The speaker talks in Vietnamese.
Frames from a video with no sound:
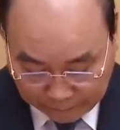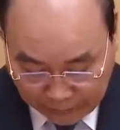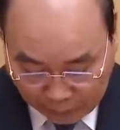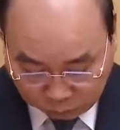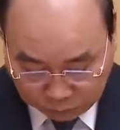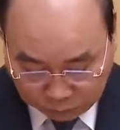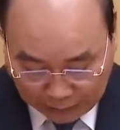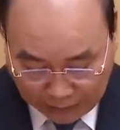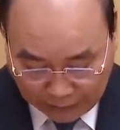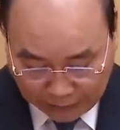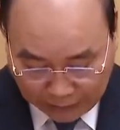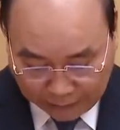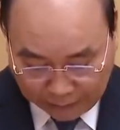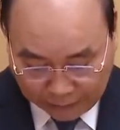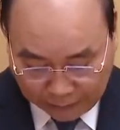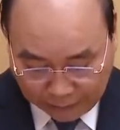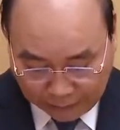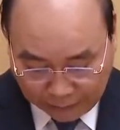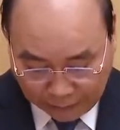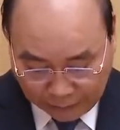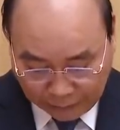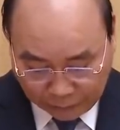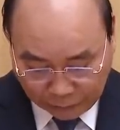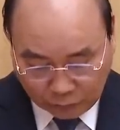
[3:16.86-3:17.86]
Đồng thời,
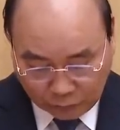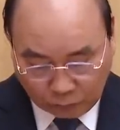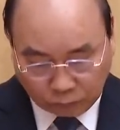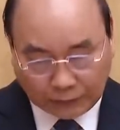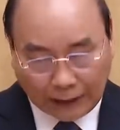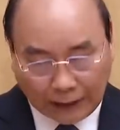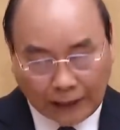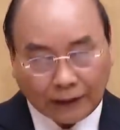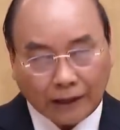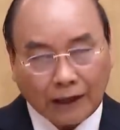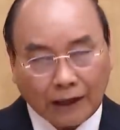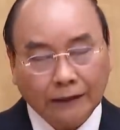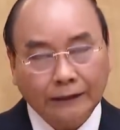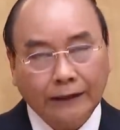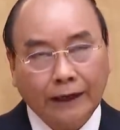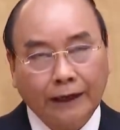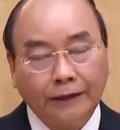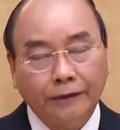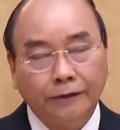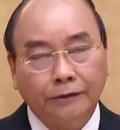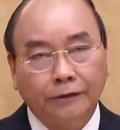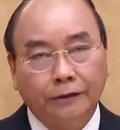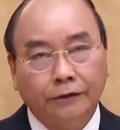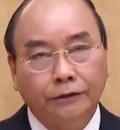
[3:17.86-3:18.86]
chúng ta cần
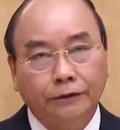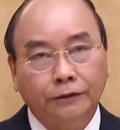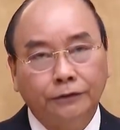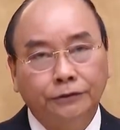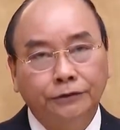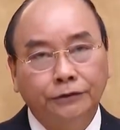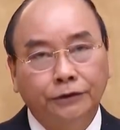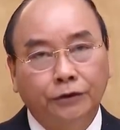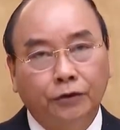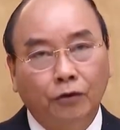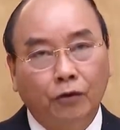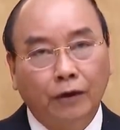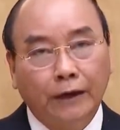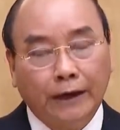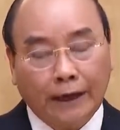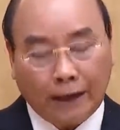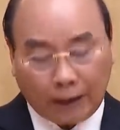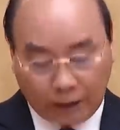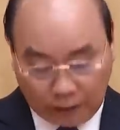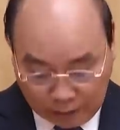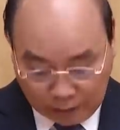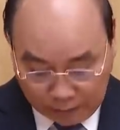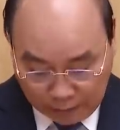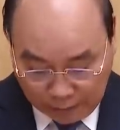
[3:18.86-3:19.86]
thấy được sự cố
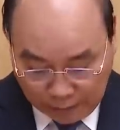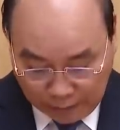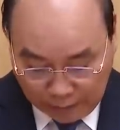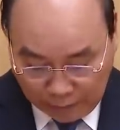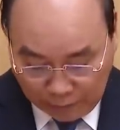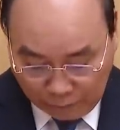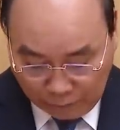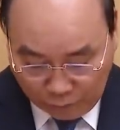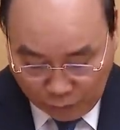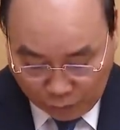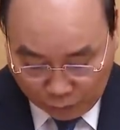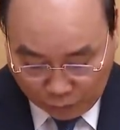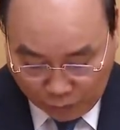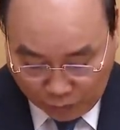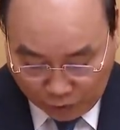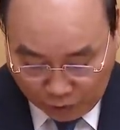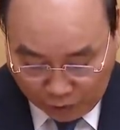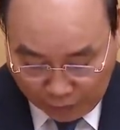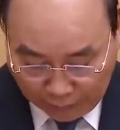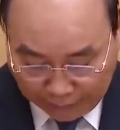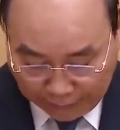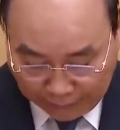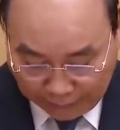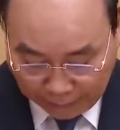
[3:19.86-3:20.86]
gắng vượt qua
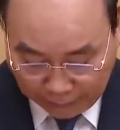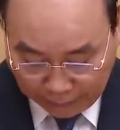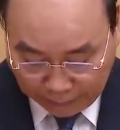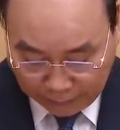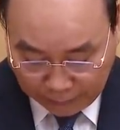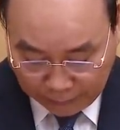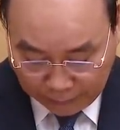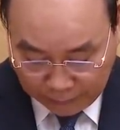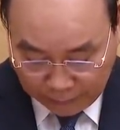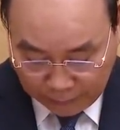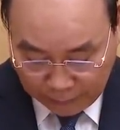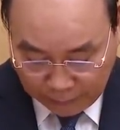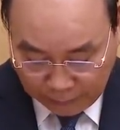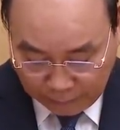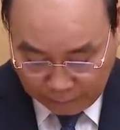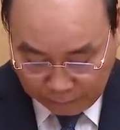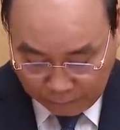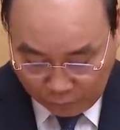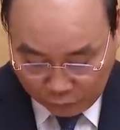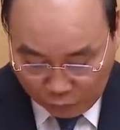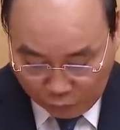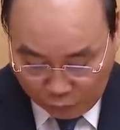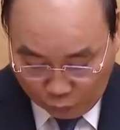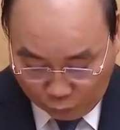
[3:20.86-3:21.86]
khó khăn
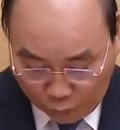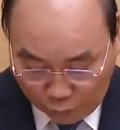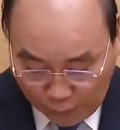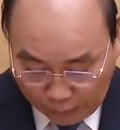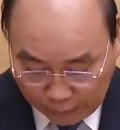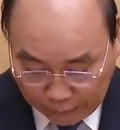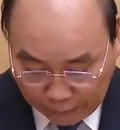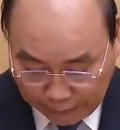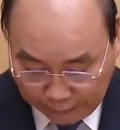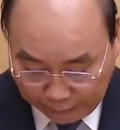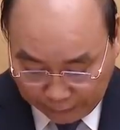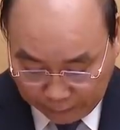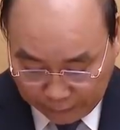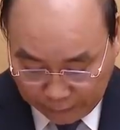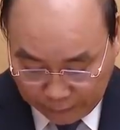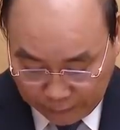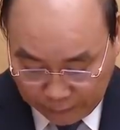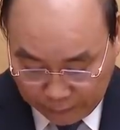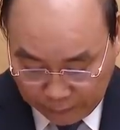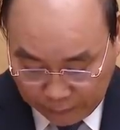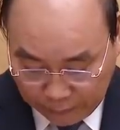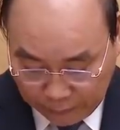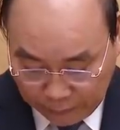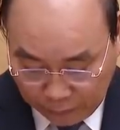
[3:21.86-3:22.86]
và cuộc quyết liệt
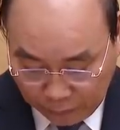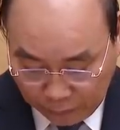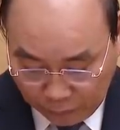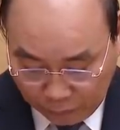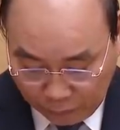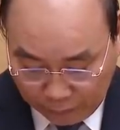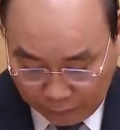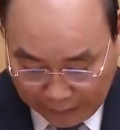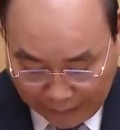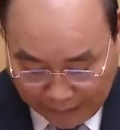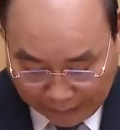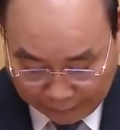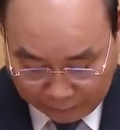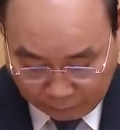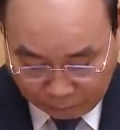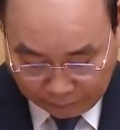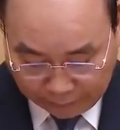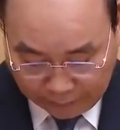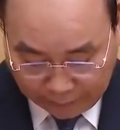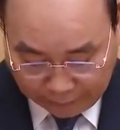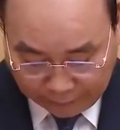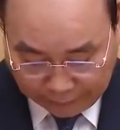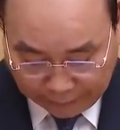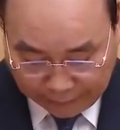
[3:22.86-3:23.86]
của cả hệ
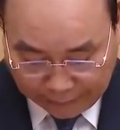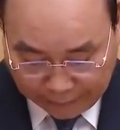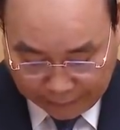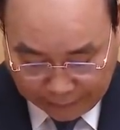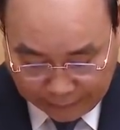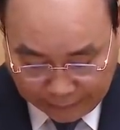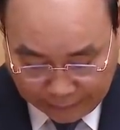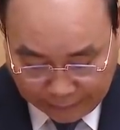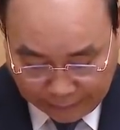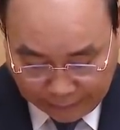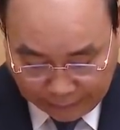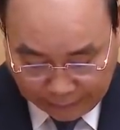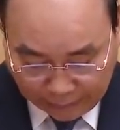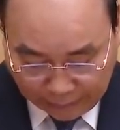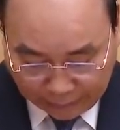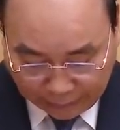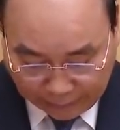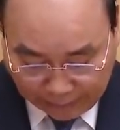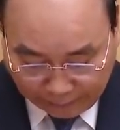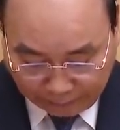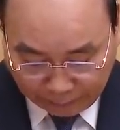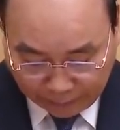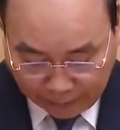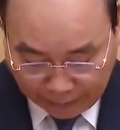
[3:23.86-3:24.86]
thống chính trị, các
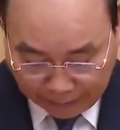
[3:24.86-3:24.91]
cấp